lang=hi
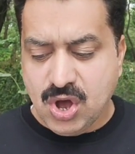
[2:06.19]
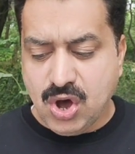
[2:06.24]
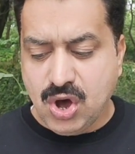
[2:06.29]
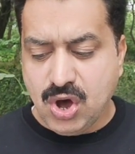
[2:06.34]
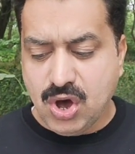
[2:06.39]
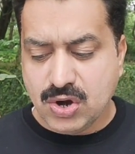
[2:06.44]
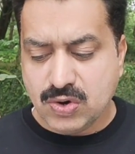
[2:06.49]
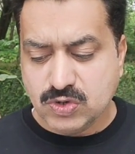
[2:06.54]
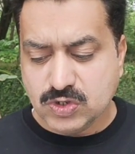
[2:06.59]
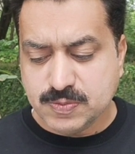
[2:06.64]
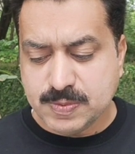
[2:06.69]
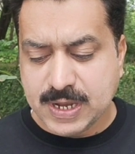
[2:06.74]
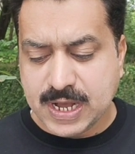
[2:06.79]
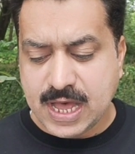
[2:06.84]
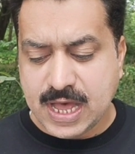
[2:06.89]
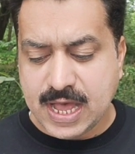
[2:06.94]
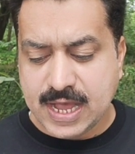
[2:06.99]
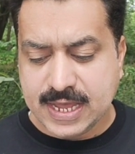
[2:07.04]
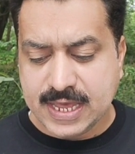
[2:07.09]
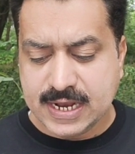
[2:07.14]
और उसमें
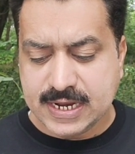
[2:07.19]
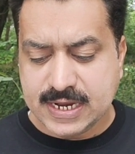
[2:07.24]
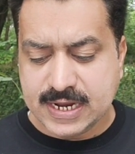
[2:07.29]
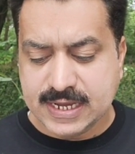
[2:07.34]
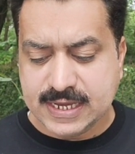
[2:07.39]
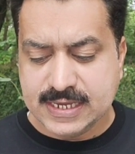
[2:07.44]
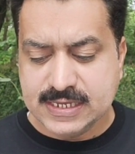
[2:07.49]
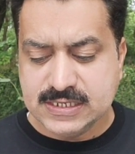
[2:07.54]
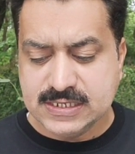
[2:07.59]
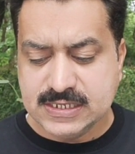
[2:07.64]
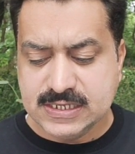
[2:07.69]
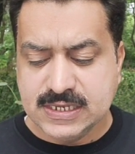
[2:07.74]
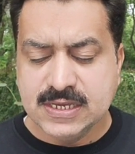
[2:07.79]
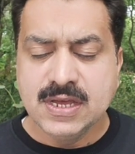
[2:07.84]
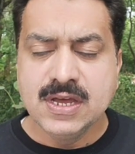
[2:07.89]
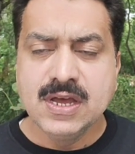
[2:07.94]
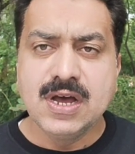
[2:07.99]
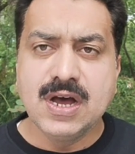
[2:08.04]
कहा गया था कि जी